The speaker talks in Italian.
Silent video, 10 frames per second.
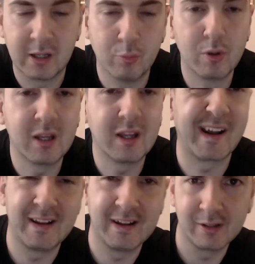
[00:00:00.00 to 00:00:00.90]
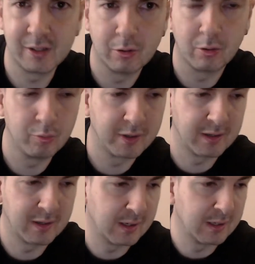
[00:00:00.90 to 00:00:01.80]
Lui crede in Dio, lui
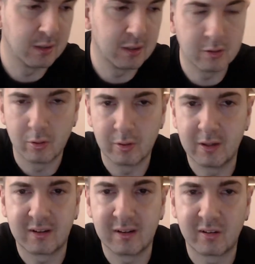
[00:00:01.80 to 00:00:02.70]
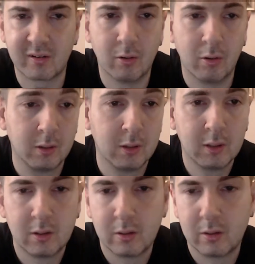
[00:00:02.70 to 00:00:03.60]
crede in Dio nel senso
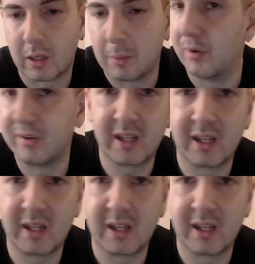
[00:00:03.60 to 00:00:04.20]
che poi si chiami